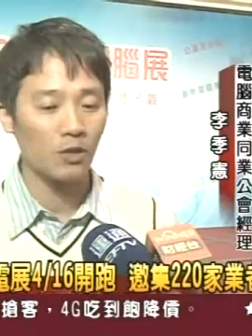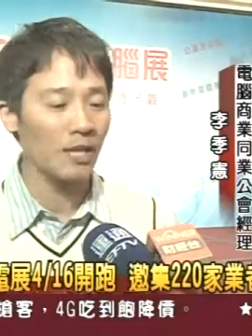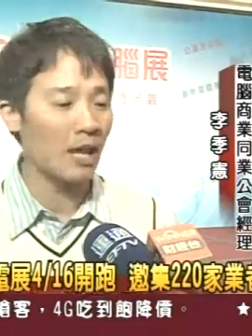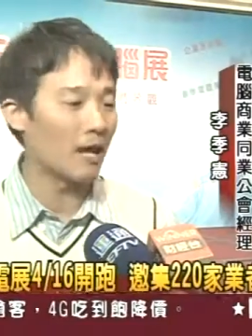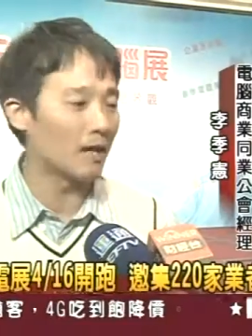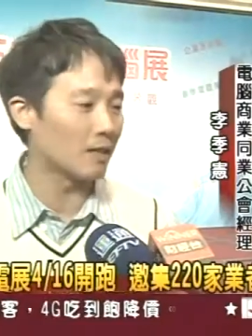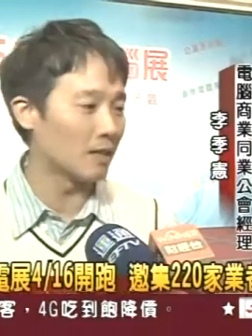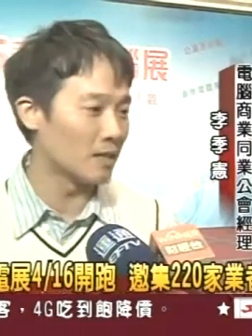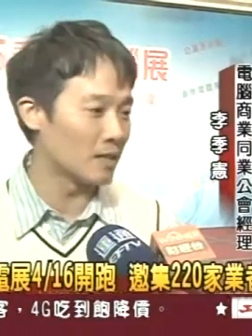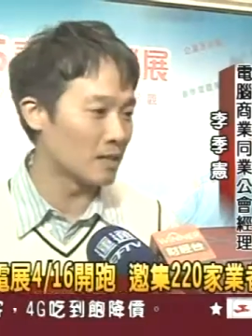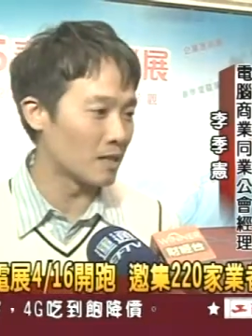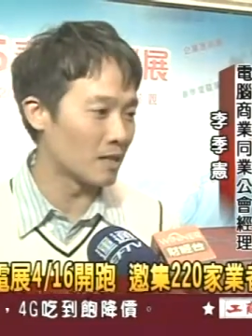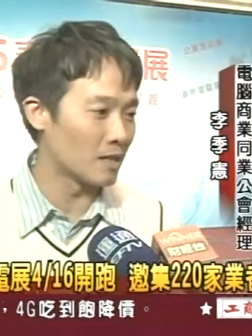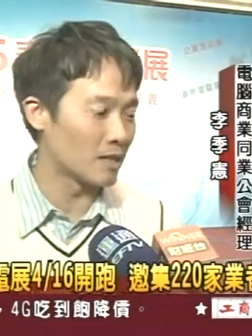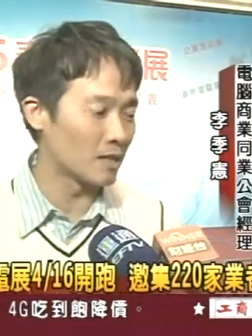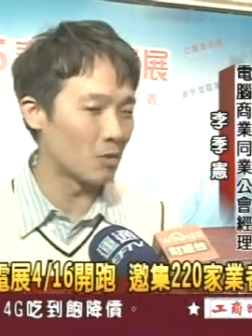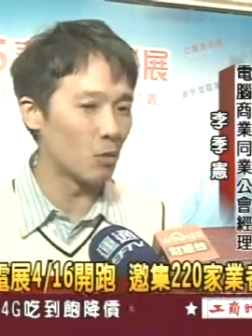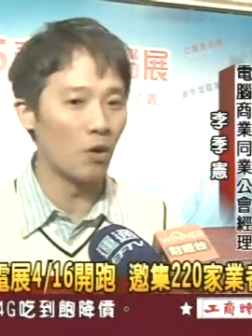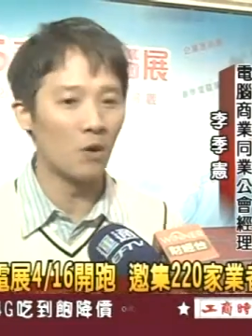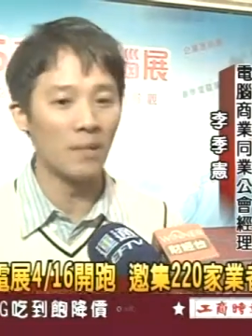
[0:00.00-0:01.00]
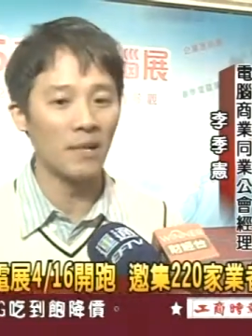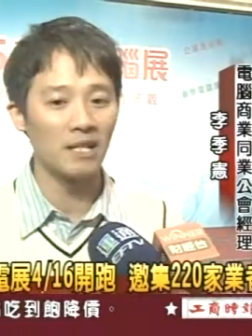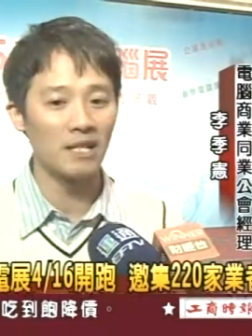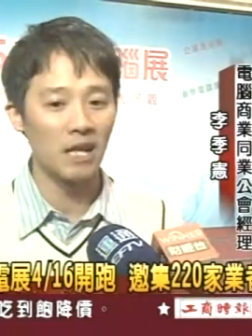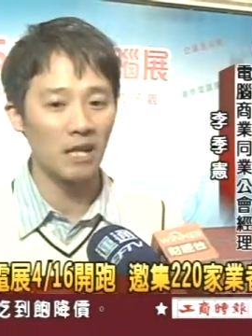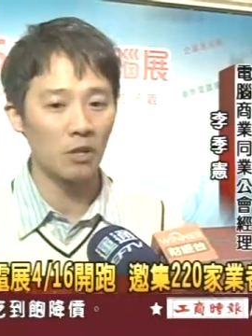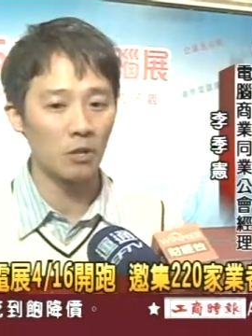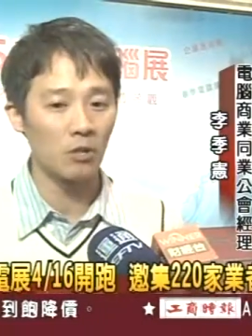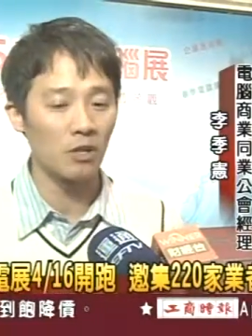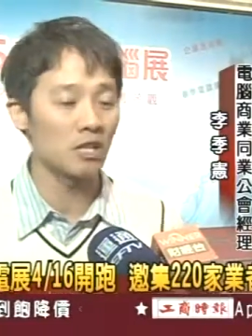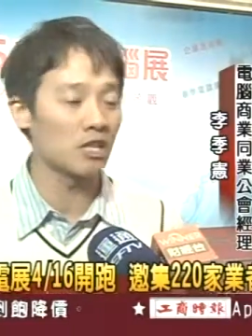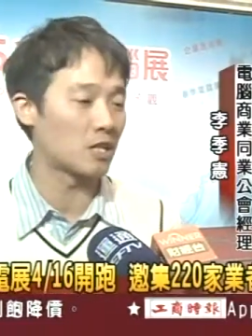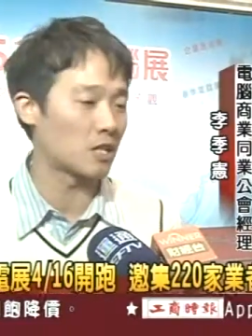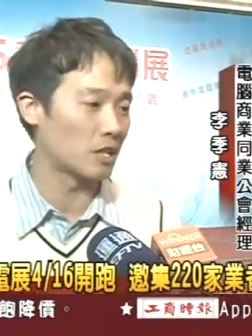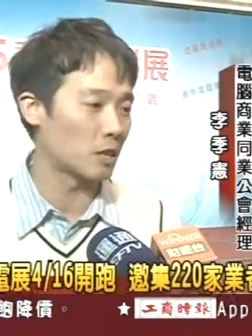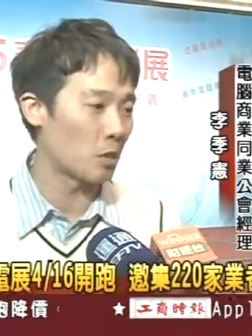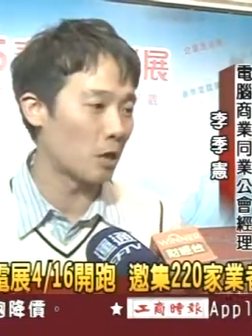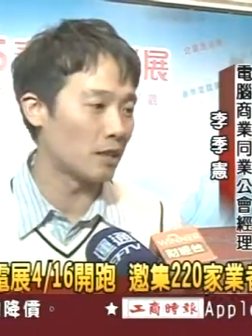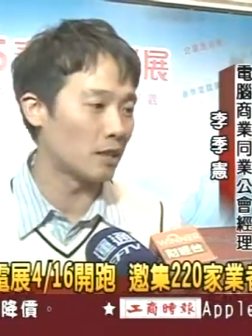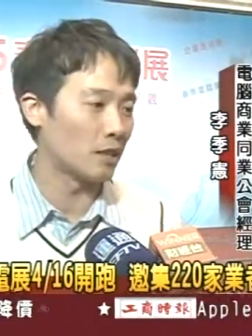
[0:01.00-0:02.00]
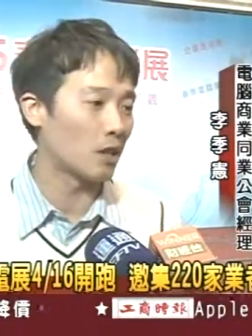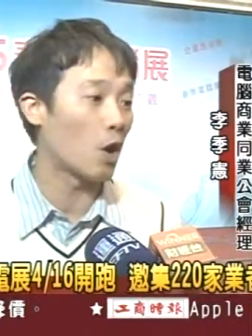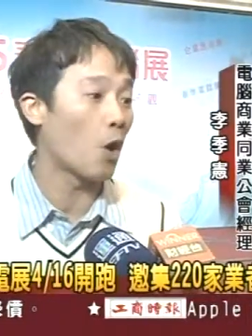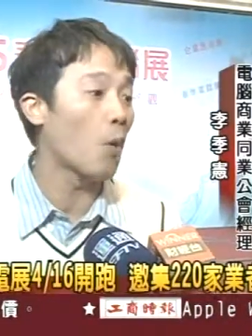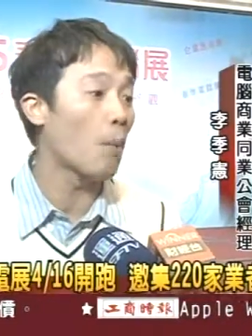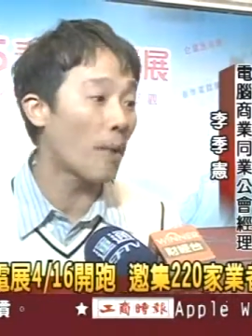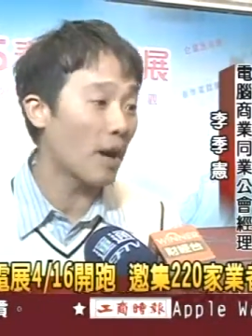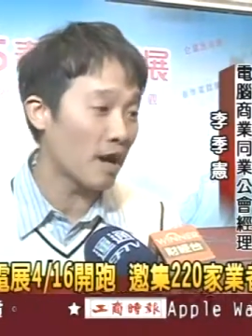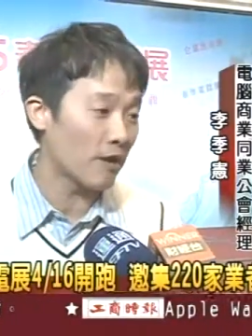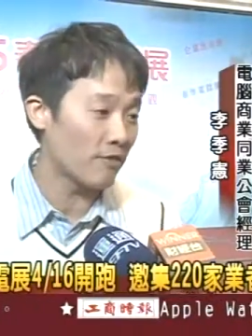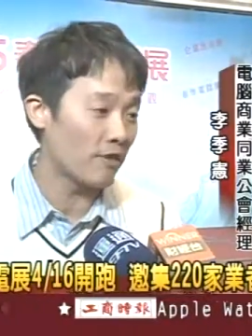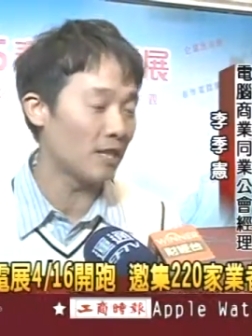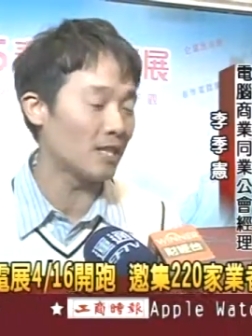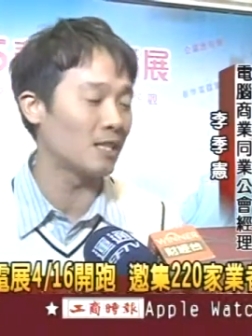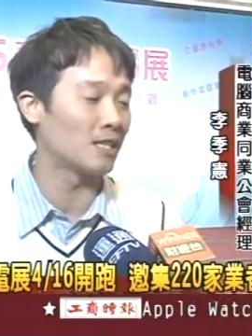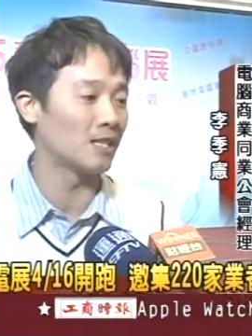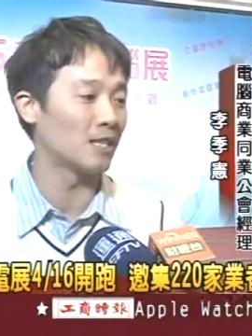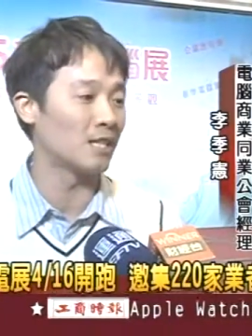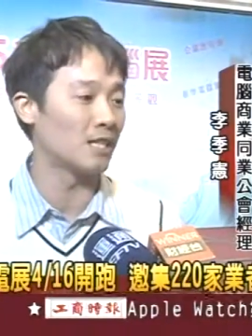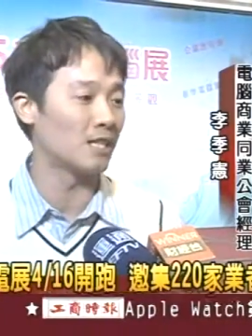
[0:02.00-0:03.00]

最大的特色是我们展出了十款的空拍飞行